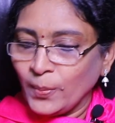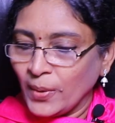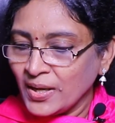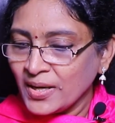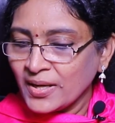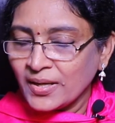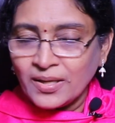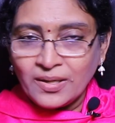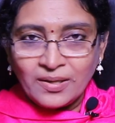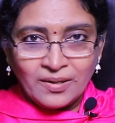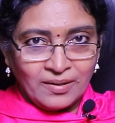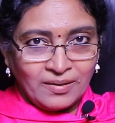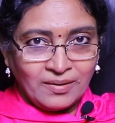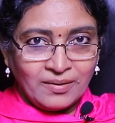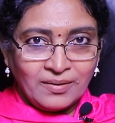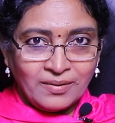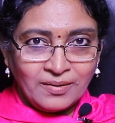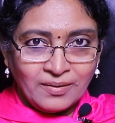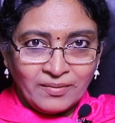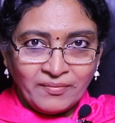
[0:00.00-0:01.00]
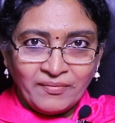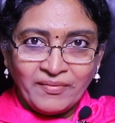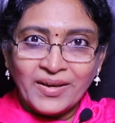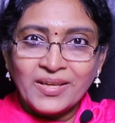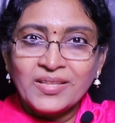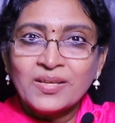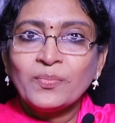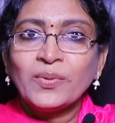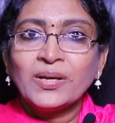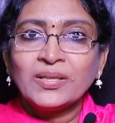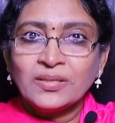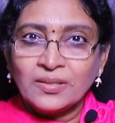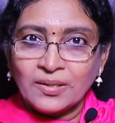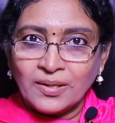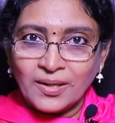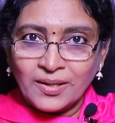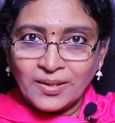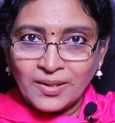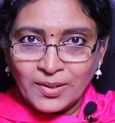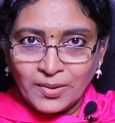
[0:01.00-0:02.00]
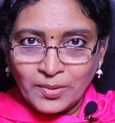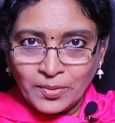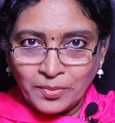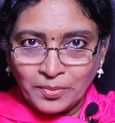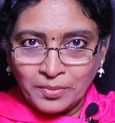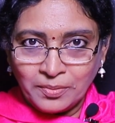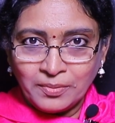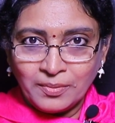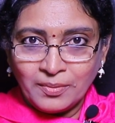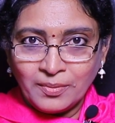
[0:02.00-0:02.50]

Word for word: మనకి వేదమంత్రాలలో మంత్రాలలో